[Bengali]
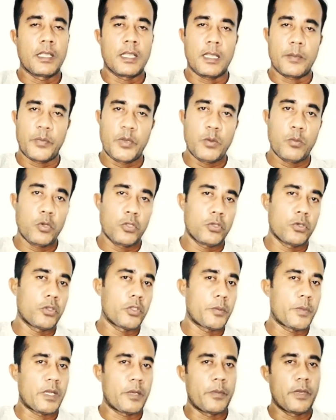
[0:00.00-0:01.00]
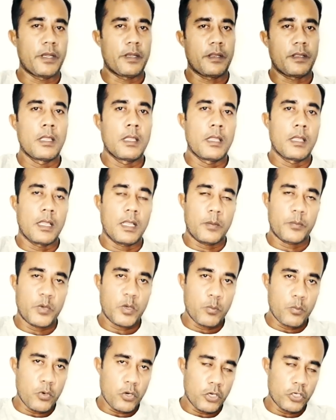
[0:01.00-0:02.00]
আপনি বৈধ হতে পারবেন না আপনার
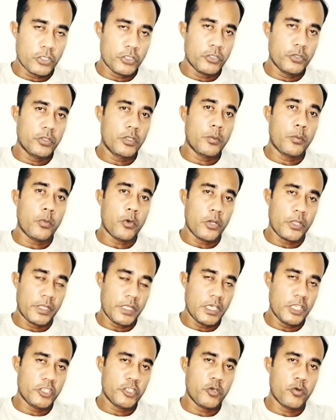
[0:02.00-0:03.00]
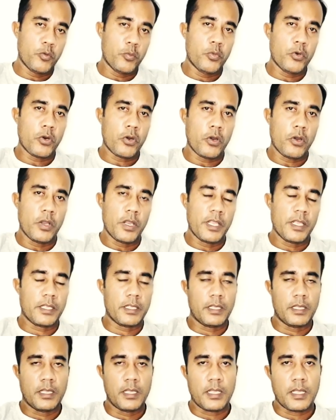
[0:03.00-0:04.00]
বয়স যদি পঁয়তাল্লিশের উপর হয়
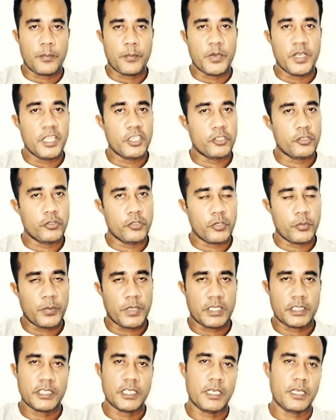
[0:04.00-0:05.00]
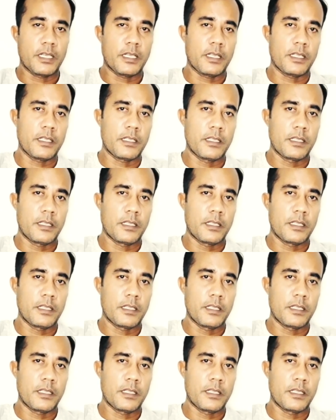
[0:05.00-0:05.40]
আপনি এই সুযোগ পাচ্ছেন না